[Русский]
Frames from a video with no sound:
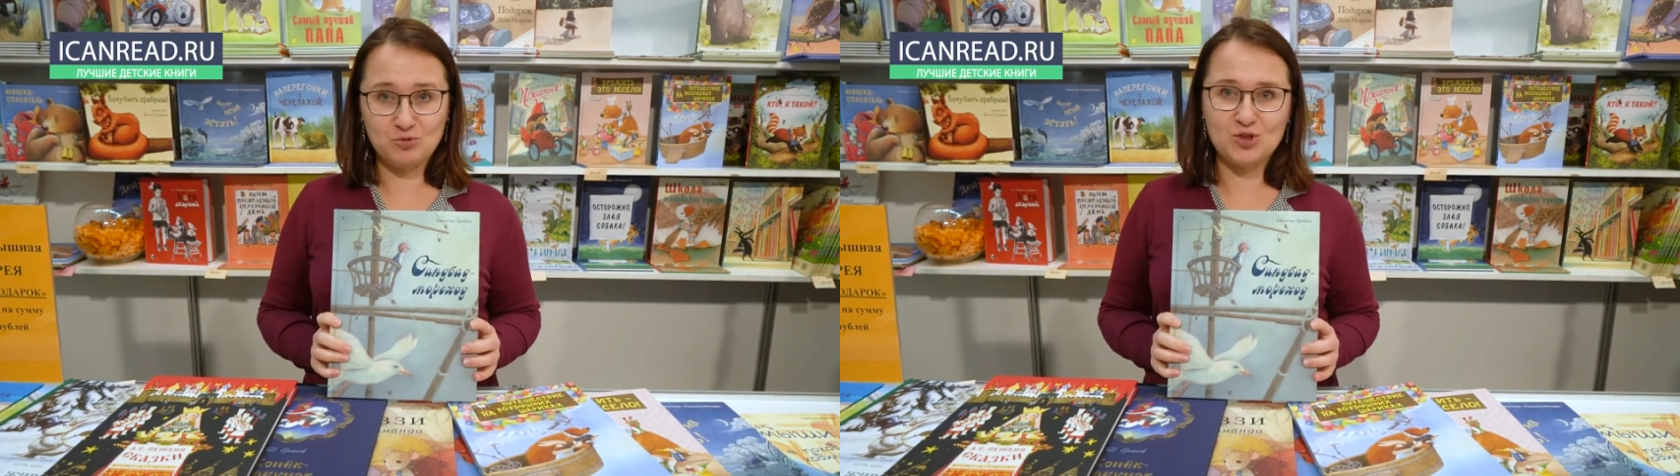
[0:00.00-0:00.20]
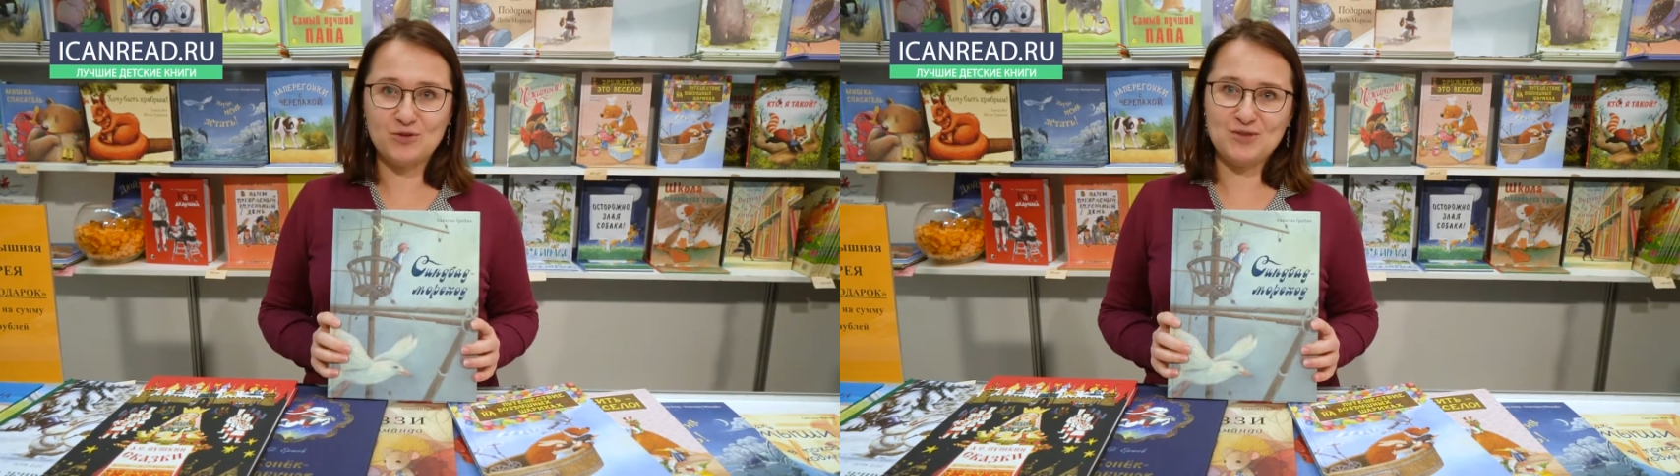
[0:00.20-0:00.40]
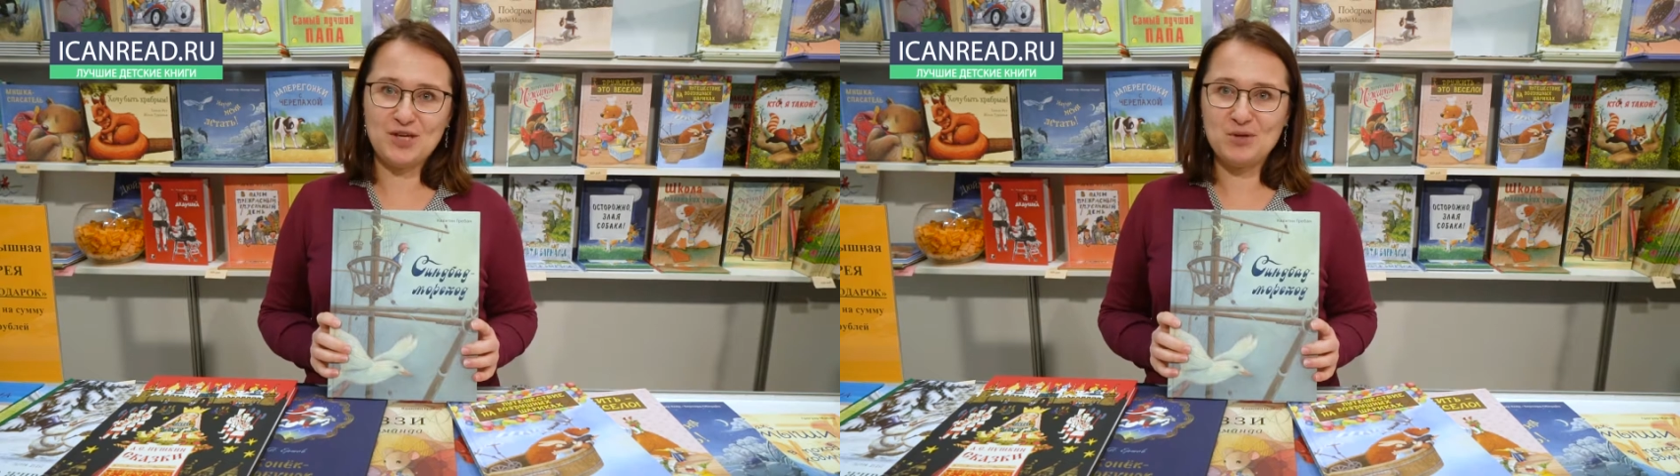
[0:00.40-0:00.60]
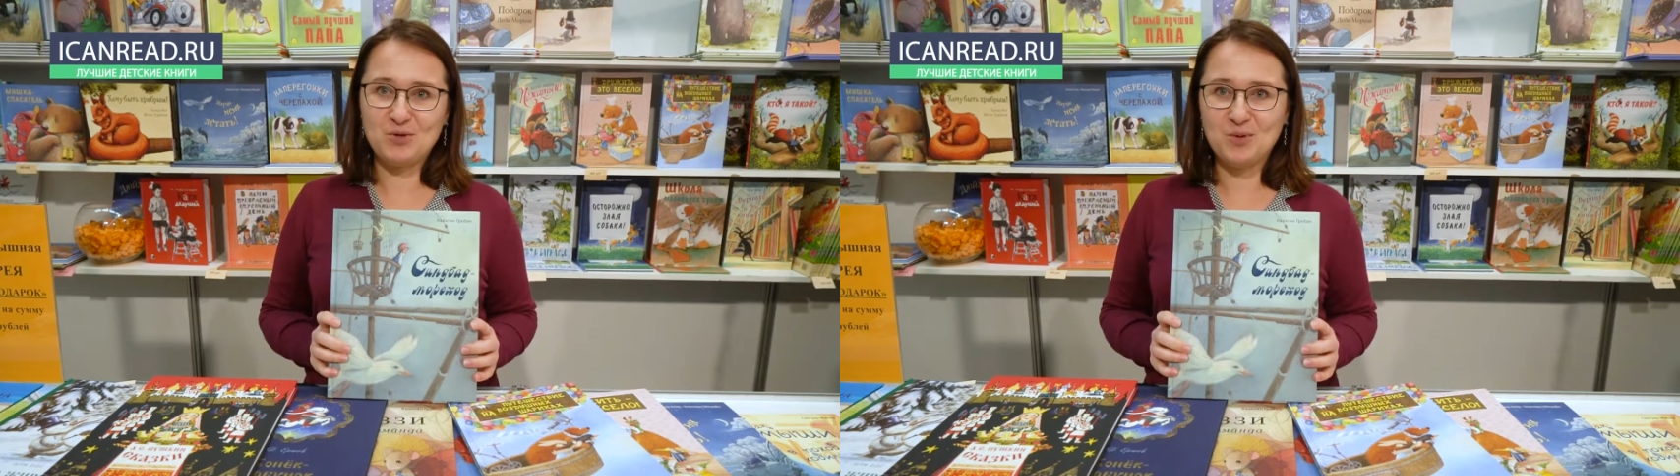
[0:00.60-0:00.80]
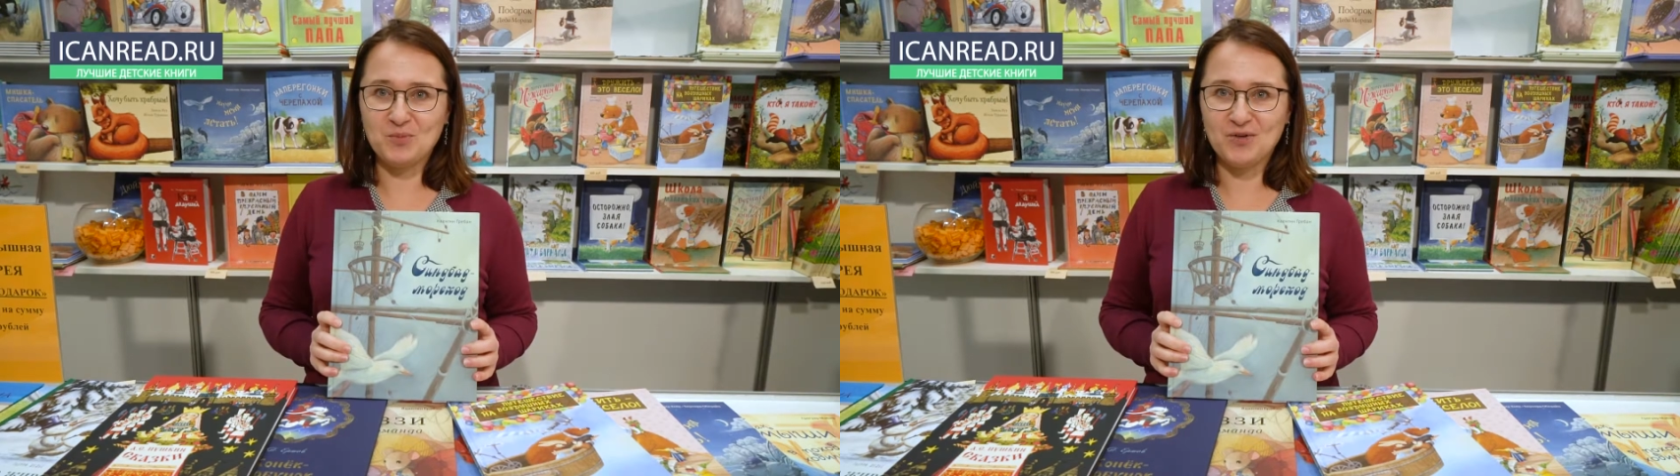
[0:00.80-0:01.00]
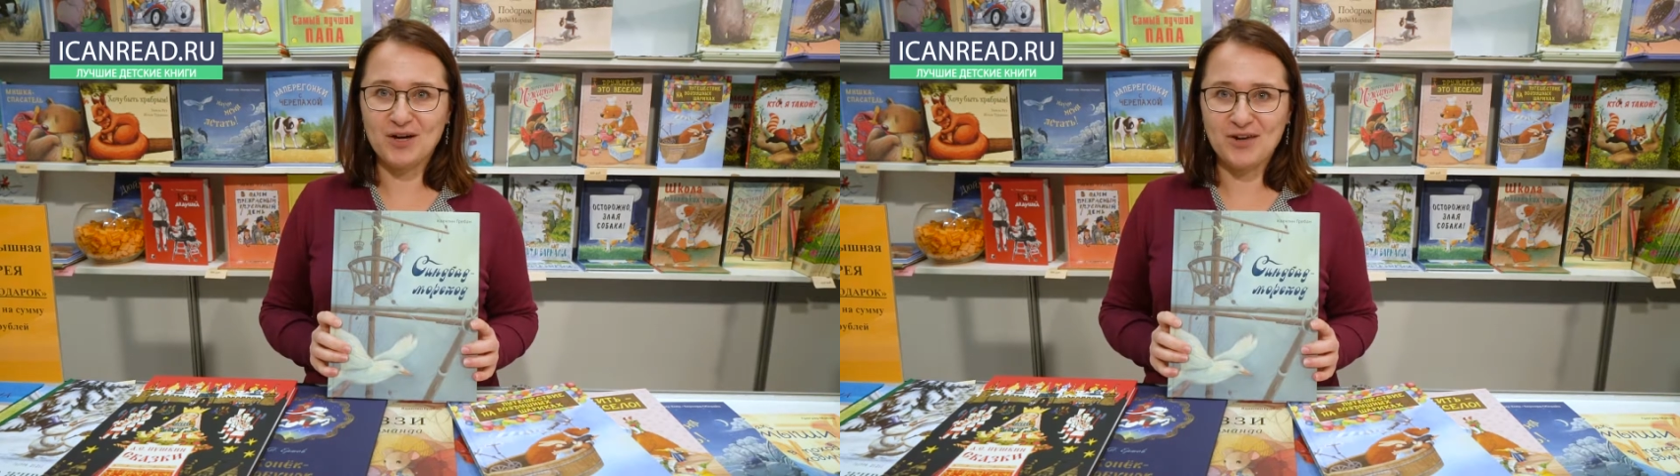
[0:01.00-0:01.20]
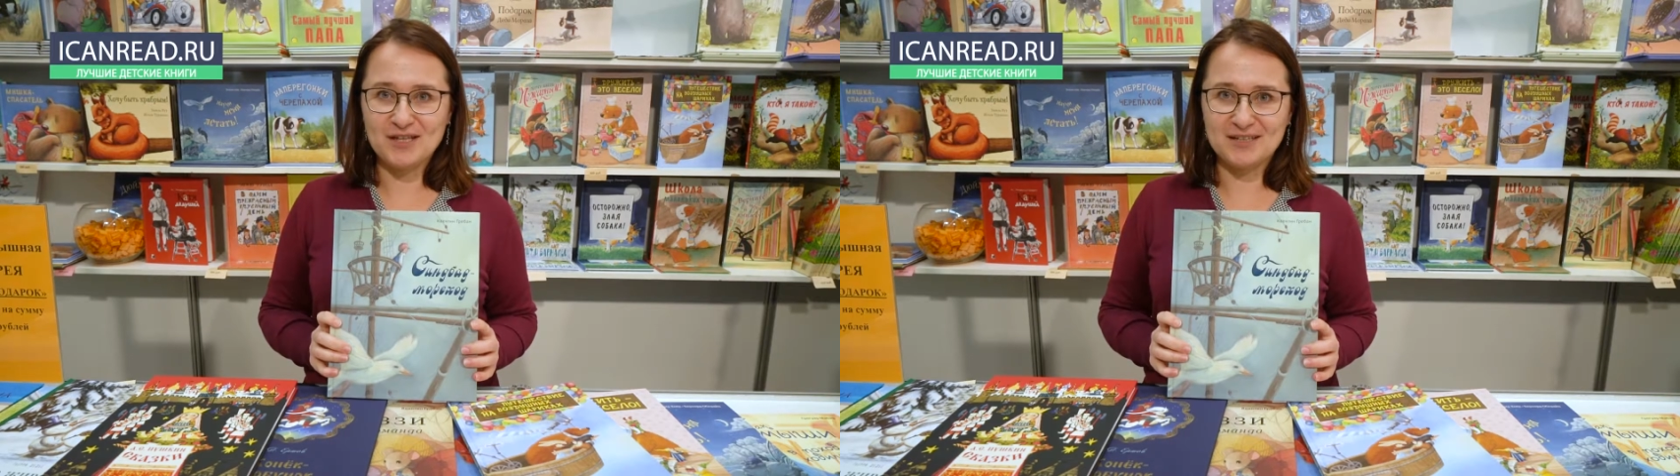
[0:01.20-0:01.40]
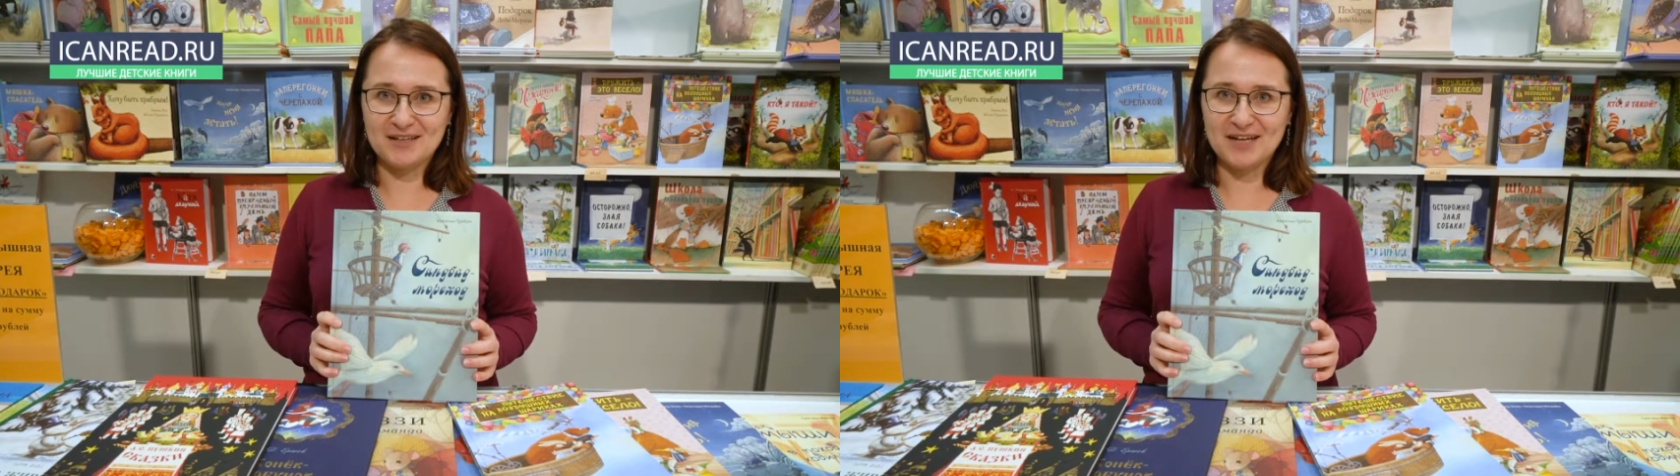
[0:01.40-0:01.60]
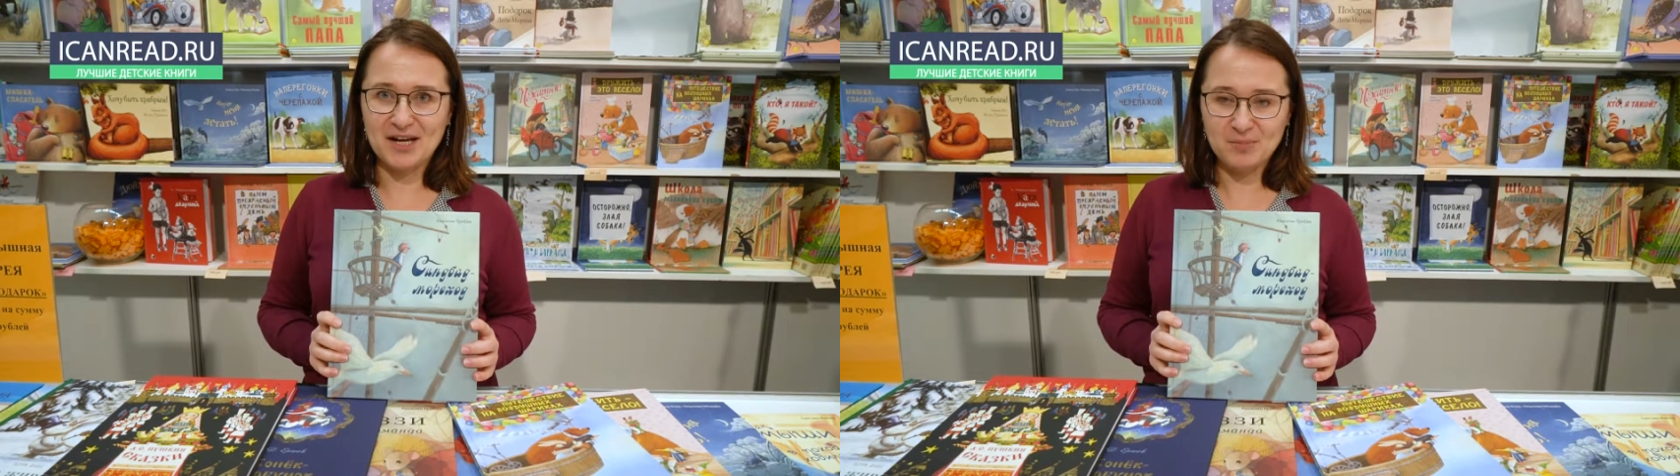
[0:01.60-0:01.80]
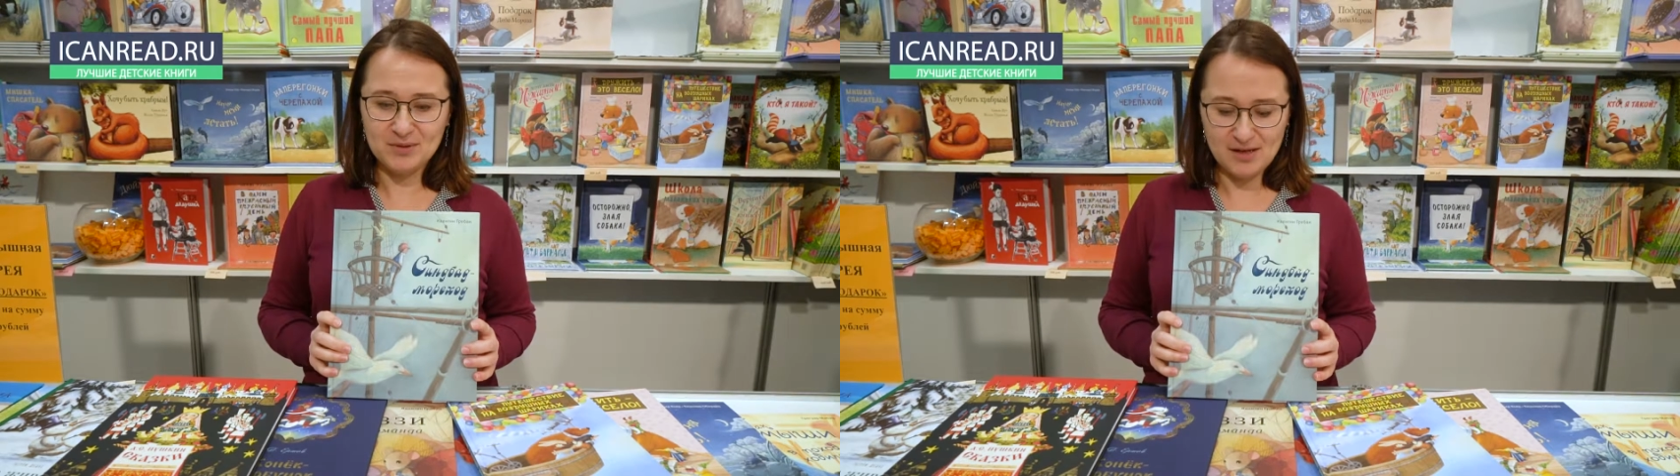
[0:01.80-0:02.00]
уже всеми любимого Квентина
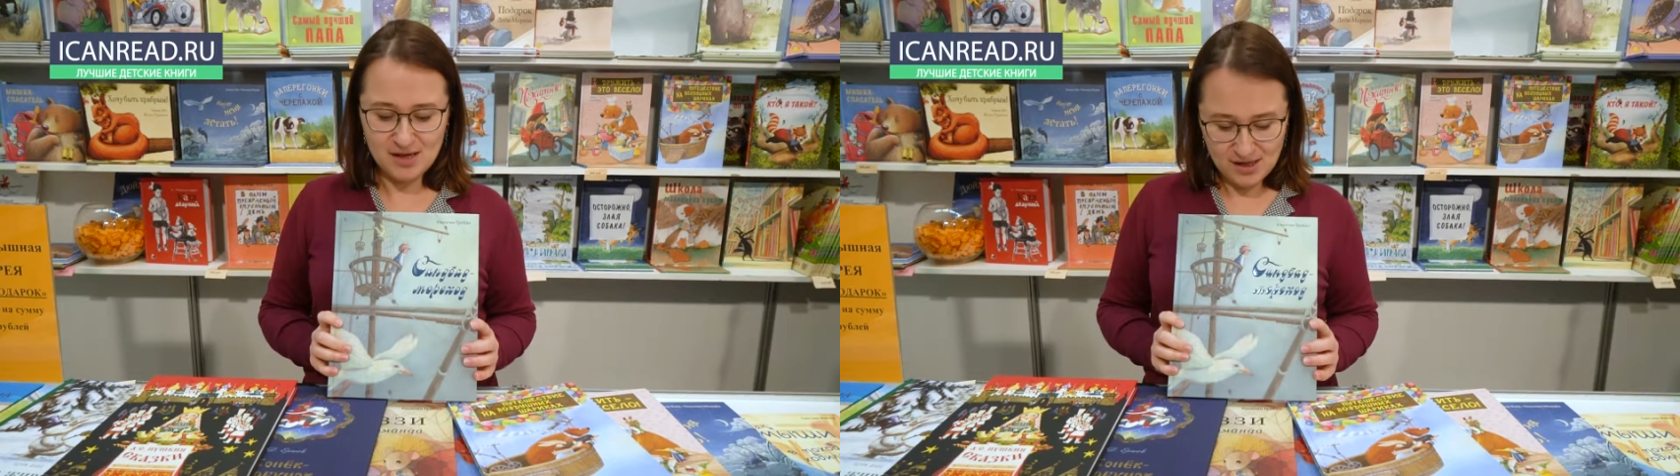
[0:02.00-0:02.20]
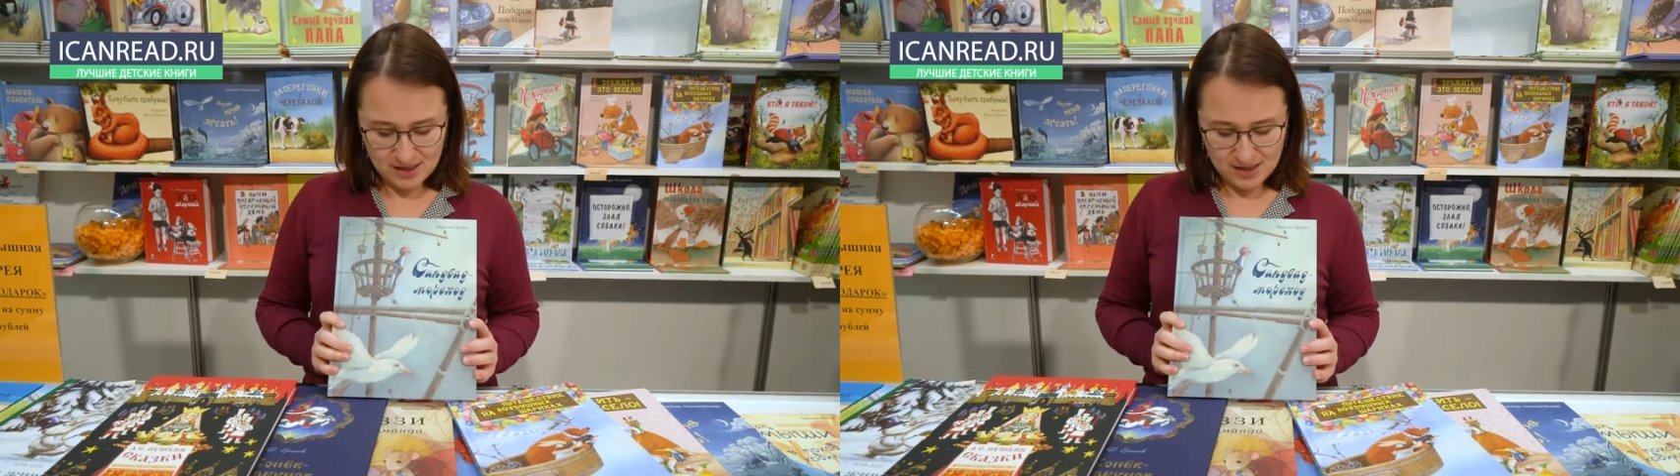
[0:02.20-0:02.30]
Гребена